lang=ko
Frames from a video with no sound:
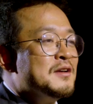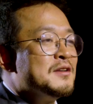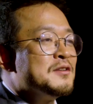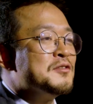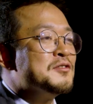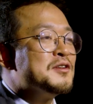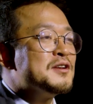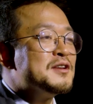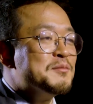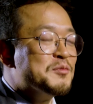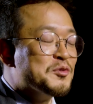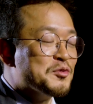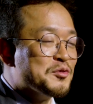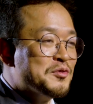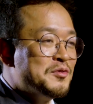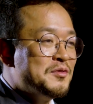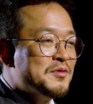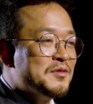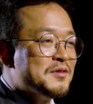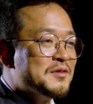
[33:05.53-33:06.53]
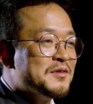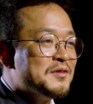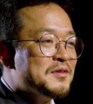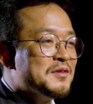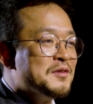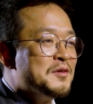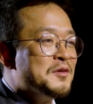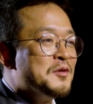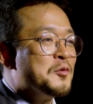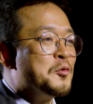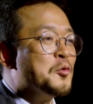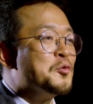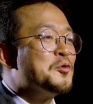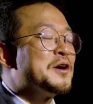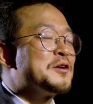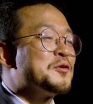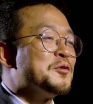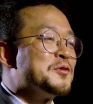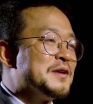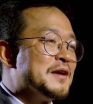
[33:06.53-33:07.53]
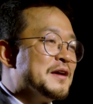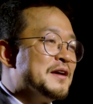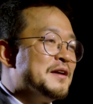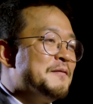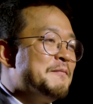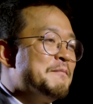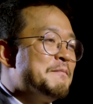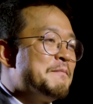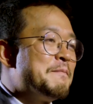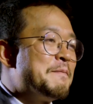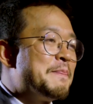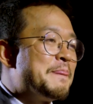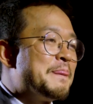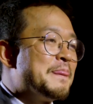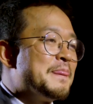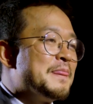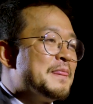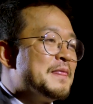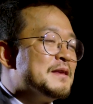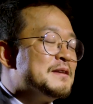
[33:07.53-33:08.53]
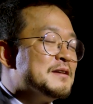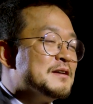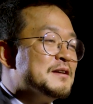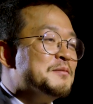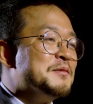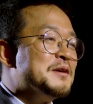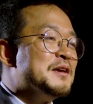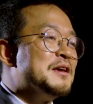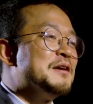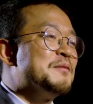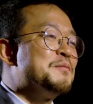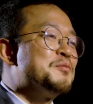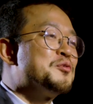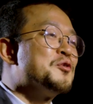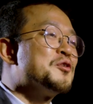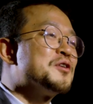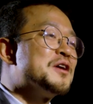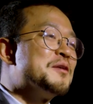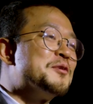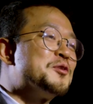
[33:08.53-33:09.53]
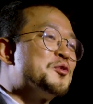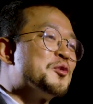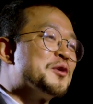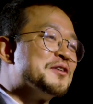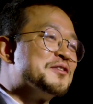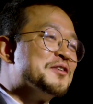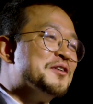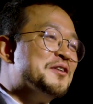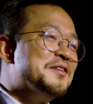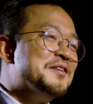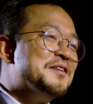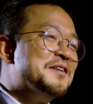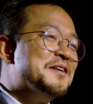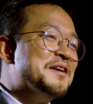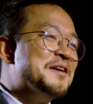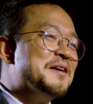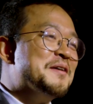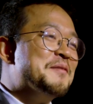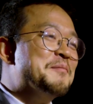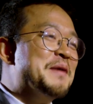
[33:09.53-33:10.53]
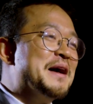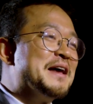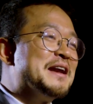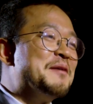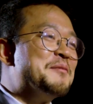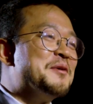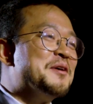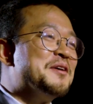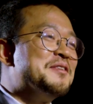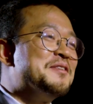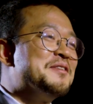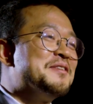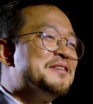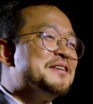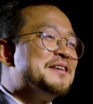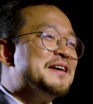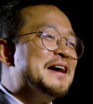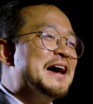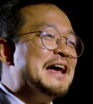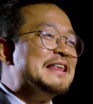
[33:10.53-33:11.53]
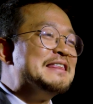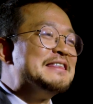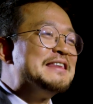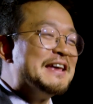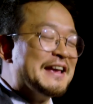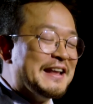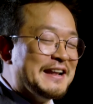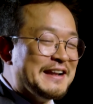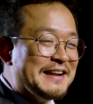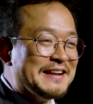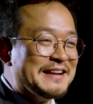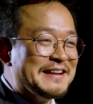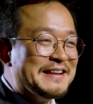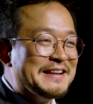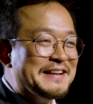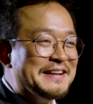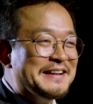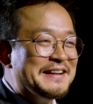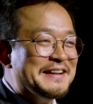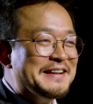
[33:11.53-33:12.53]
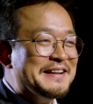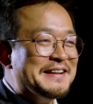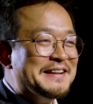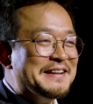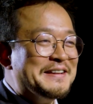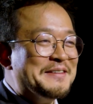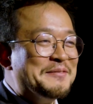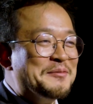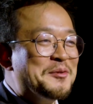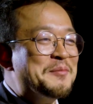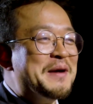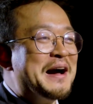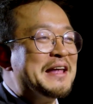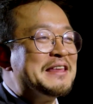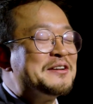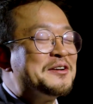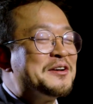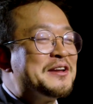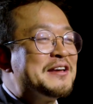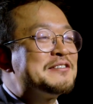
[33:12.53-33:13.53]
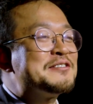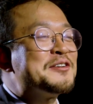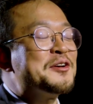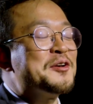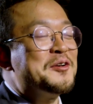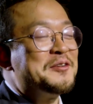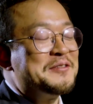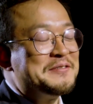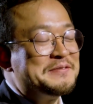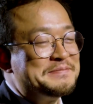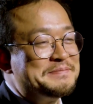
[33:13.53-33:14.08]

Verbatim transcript: 선생님도 고등학교 때 지금 이 프로그램을 통해서 말하면 안 될 뭐 많은 걸 했어요.